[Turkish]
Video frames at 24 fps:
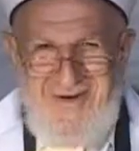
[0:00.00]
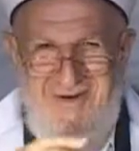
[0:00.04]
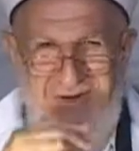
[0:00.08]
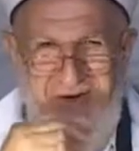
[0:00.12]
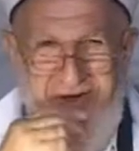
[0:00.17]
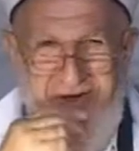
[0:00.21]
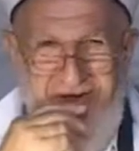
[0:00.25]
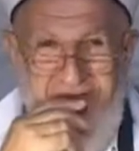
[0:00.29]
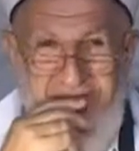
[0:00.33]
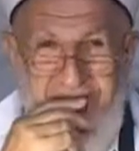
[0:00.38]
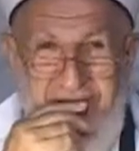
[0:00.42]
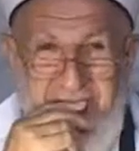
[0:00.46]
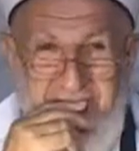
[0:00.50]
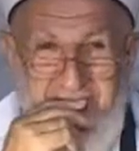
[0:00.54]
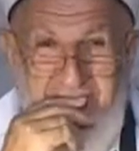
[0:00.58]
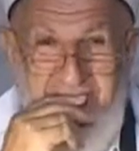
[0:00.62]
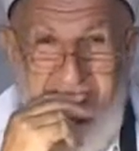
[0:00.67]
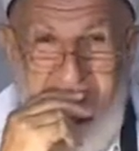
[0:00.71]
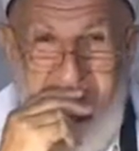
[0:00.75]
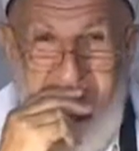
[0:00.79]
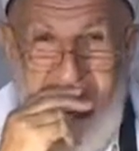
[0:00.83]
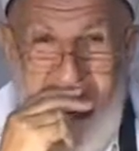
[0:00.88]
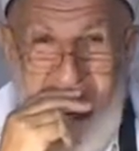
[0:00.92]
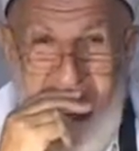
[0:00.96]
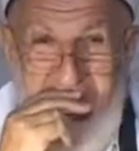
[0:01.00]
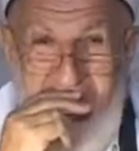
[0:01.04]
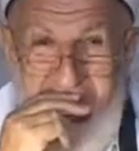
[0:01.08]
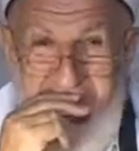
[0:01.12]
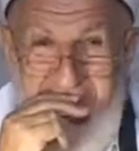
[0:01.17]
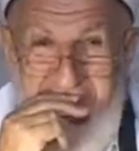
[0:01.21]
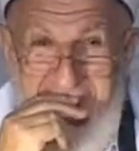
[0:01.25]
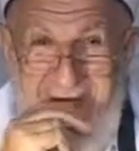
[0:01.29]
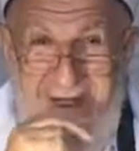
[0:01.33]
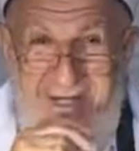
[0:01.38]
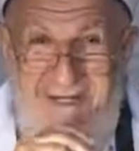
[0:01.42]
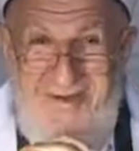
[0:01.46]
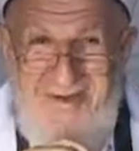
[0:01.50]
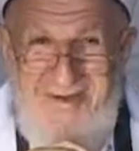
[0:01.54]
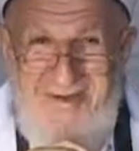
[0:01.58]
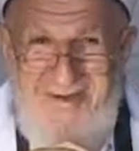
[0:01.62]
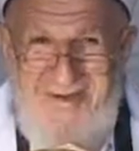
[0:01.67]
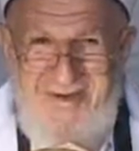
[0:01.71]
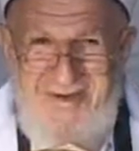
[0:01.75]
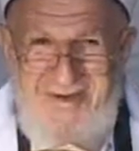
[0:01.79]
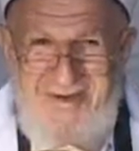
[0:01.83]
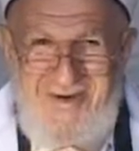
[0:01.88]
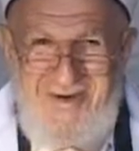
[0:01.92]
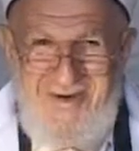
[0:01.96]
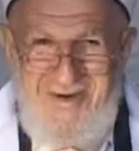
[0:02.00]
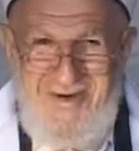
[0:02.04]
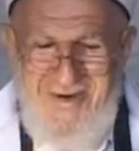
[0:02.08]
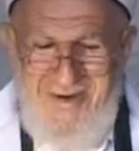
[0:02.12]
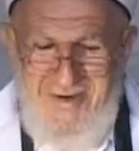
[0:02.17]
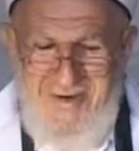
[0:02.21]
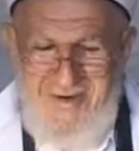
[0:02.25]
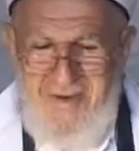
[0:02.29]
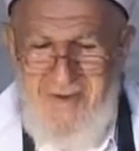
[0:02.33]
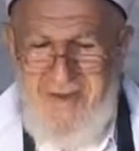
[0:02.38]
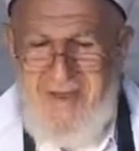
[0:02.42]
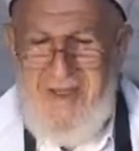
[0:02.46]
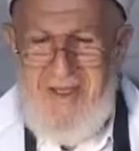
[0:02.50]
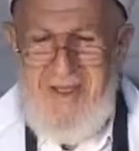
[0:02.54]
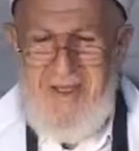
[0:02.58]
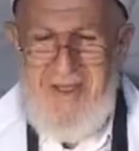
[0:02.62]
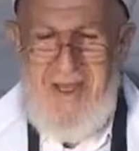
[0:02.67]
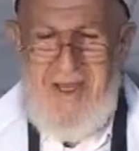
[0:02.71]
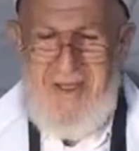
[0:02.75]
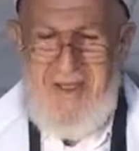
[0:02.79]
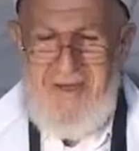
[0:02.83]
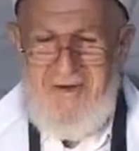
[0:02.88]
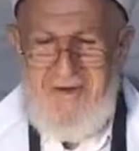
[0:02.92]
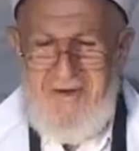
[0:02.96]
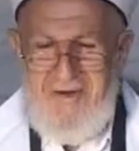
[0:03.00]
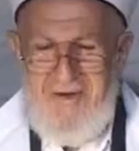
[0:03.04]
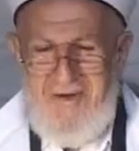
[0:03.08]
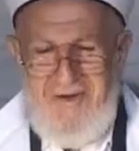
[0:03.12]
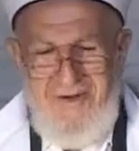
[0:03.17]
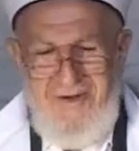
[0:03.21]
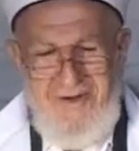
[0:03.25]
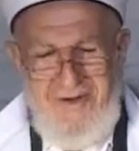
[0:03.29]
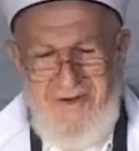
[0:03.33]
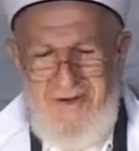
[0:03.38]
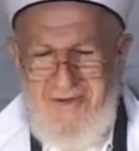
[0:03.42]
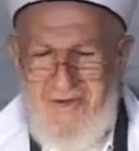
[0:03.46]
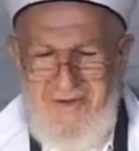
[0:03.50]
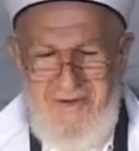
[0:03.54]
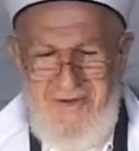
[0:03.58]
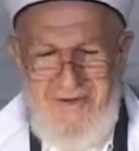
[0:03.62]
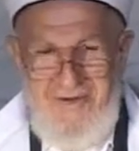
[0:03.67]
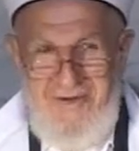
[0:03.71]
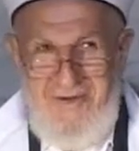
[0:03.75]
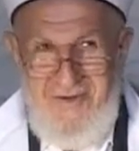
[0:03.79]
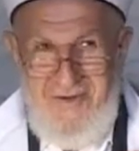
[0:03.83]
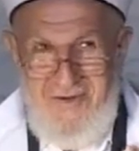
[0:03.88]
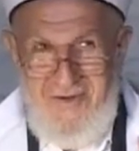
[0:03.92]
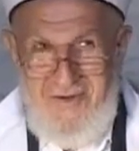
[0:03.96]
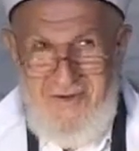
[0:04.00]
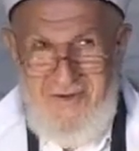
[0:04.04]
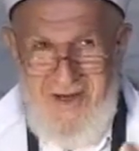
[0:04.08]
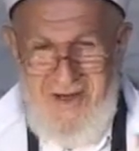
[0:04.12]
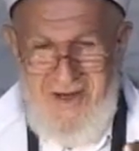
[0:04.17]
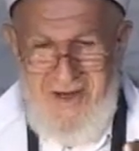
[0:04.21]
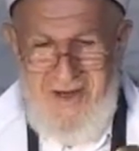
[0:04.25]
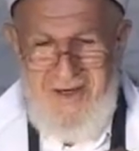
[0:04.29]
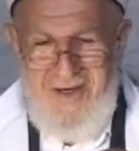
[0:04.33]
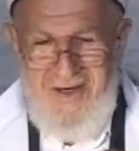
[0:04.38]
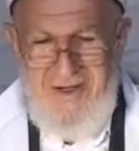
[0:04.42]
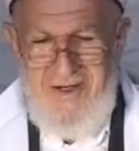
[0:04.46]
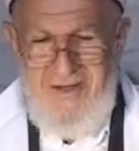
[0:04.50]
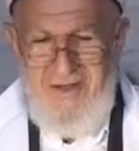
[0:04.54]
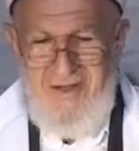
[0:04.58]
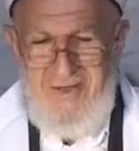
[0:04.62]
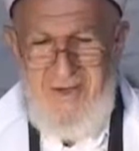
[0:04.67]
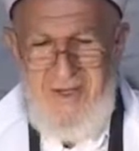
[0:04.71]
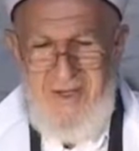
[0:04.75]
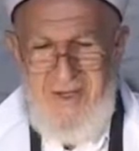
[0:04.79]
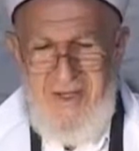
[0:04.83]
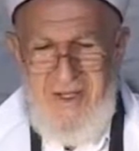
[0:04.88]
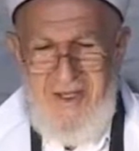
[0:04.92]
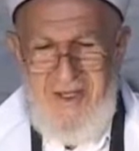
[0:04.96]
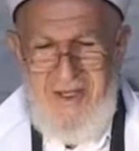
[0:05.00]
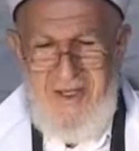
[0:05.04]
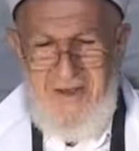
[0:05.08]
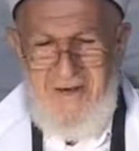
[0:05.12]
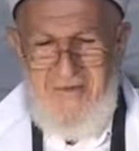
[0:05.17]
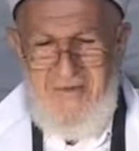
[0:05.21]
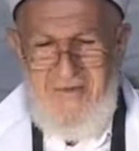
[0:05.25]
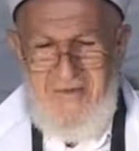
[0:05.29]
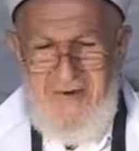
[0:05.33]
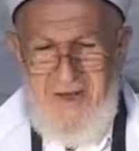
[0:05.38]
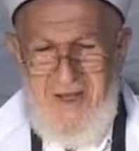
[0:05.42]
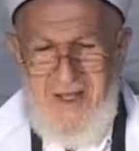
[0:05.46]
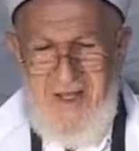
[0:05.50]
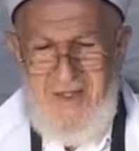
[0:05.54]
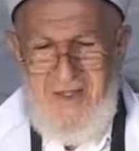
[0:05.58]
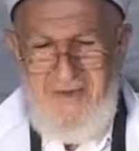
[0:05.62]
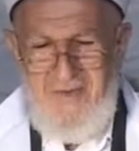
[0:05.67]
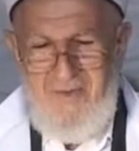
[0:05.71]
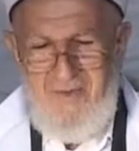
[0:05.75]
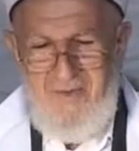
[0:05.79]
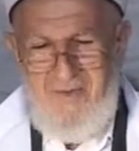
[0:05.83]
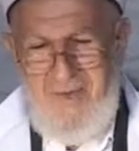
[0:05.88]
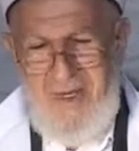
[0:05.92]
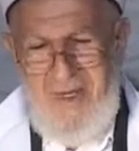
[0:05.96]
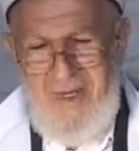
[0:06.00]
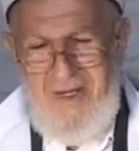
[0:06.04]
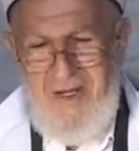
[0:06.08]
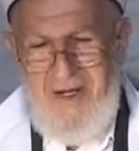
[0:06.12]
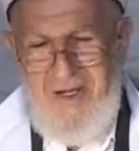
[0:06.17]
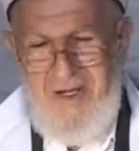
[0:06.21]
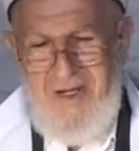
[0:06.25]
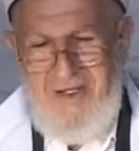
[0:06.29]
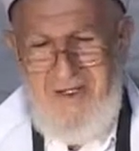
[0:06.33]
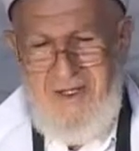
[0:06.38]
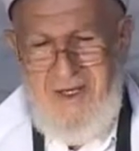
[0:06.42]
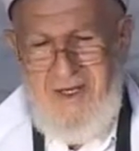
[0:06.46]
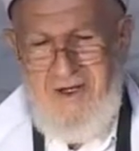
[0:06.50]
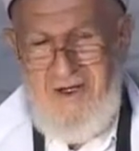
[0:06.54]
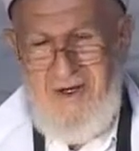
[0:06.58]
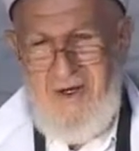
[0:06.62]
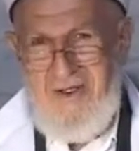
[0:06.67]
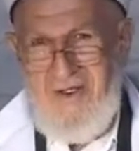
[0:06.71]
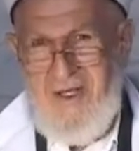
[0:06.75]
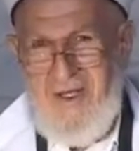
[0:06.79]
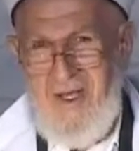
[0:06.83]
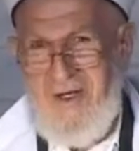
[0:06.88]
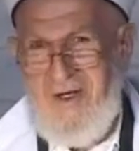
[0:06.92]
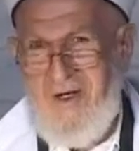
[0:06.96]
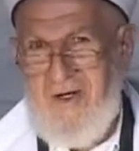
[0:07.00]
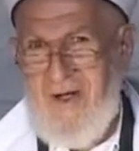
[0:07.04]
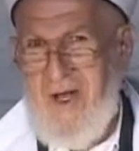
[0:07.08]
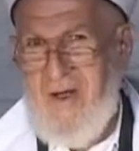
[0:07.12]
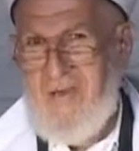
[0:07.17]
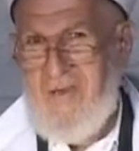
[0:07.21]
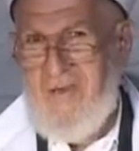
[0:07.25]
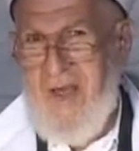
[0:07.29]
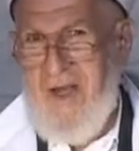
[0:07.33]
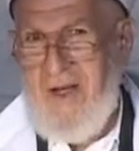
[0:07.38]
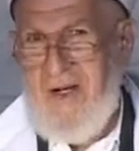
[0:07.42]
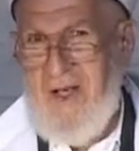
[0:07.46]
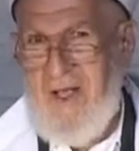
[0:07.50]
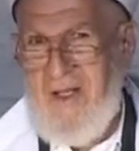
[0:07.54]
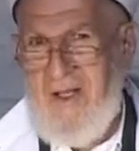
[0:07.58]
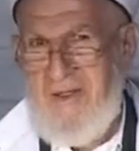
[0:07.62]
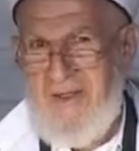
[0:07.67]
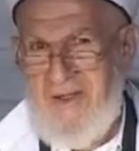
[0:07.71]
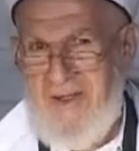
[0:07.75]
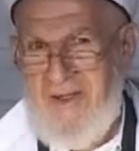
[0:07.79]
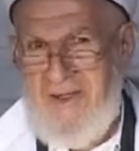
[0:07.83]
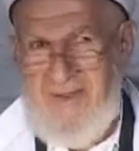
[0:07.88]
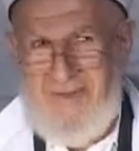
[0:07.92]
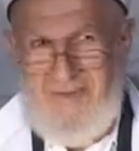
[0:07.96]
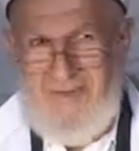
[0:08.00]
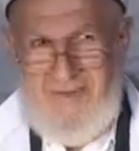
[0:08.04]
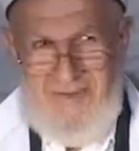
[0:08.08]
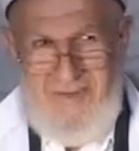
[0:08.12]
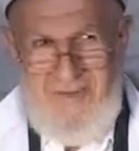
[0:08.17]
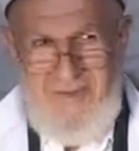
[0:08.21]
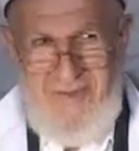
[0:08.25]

O zaman dil sısıyor. El diyor ki hayır falan meyhanede kadeka ben kaldırdım.